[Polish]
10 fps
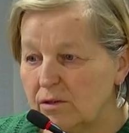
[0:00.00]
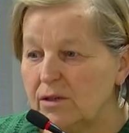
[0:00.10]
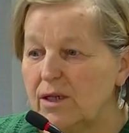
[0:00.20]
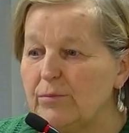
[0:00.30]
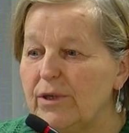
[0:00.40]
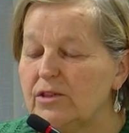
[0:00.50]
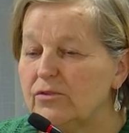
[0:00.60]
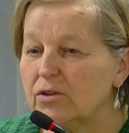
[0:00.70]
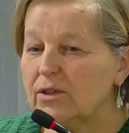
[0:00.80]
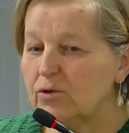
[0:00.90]
jak
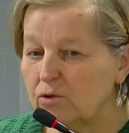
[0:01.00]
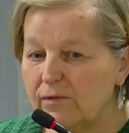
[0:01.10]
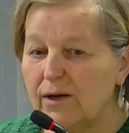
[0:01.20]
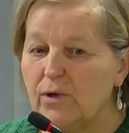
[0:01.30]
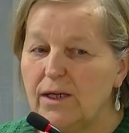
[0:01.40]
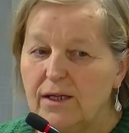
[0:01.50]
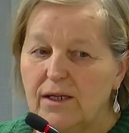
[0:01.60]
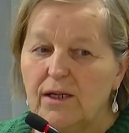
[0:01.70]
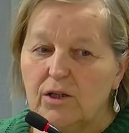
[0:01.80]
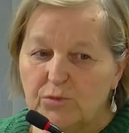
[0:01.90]
Państwo tę uchwałę
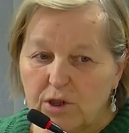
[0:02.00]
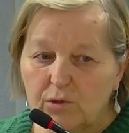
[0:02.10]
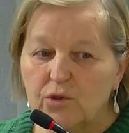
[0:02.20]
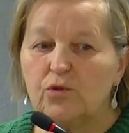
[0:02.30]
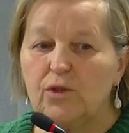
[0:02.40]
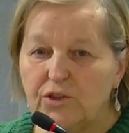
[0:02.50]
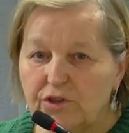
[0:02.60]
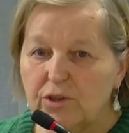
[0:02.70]
przegłosujecie,